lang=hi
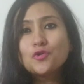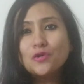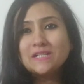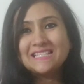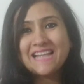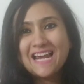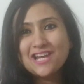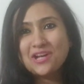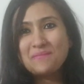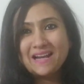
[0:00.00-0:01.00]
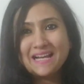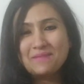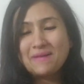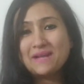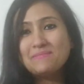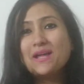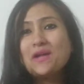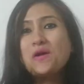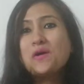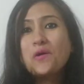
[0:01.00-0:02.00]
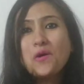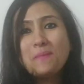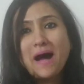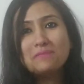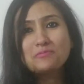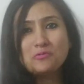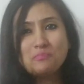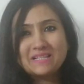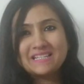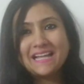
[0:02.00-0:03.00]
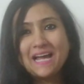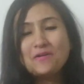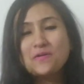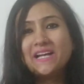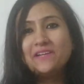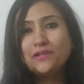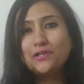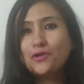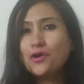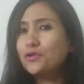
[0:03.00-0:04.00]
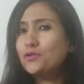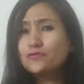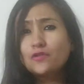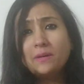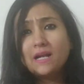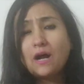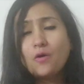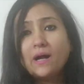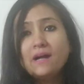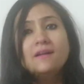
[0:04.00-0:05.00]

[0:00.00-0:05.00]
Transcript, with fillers: कूल स्टाइलिश अम्ब्रेला के बारे में हो आपको पसंद आया होगा ये वीडियो और यूजफुल भी लगा होगा